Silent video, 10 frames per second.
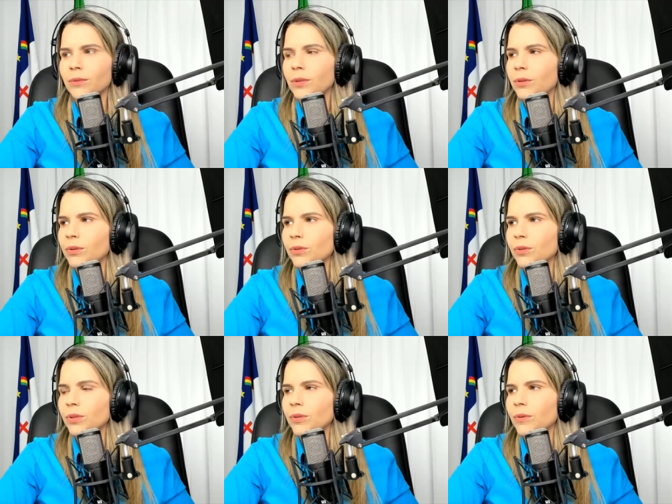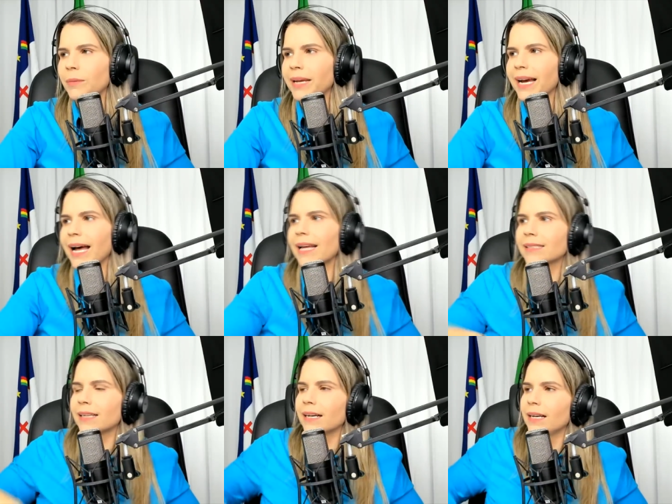Eu, eu, eu sonho com a minha
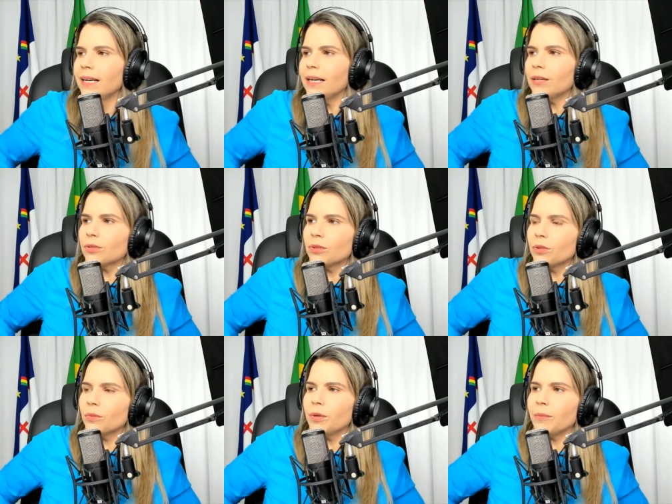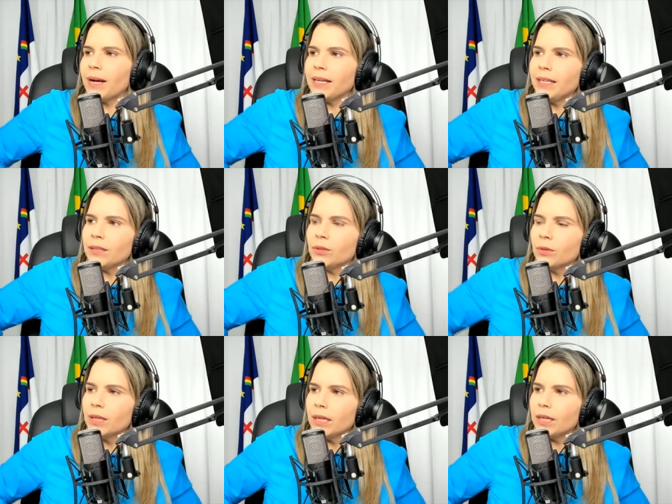casa, eu sonho com meu
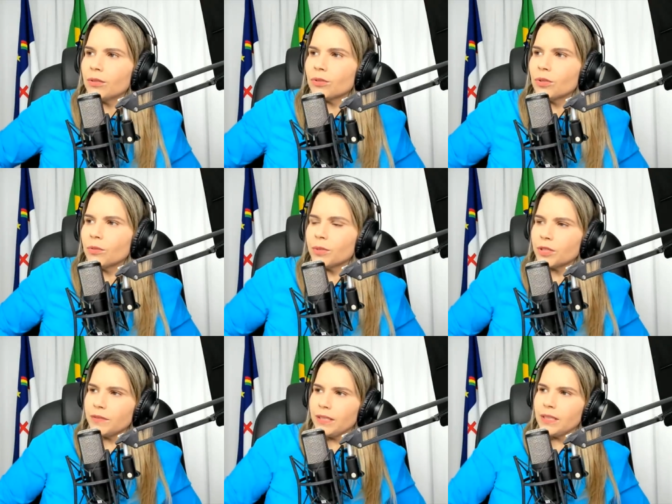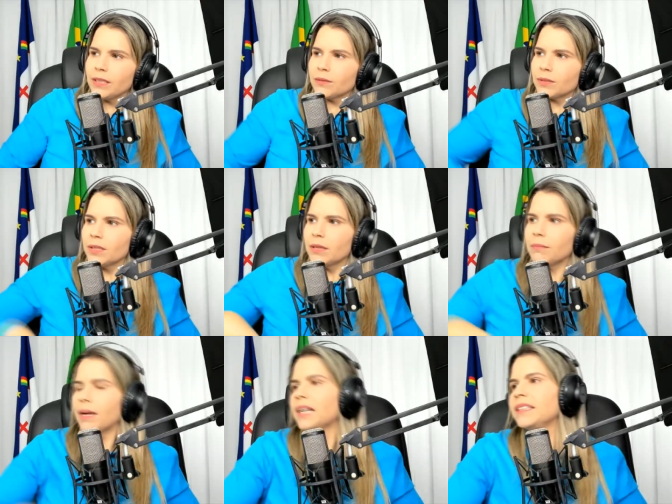marido, eu sonho com meus filhinhos,
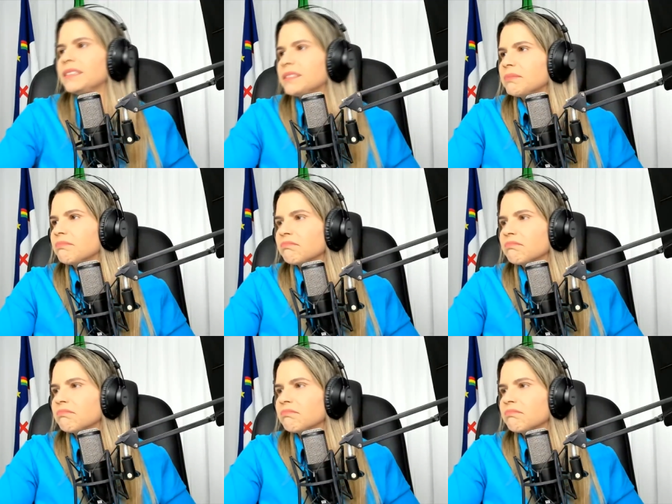mas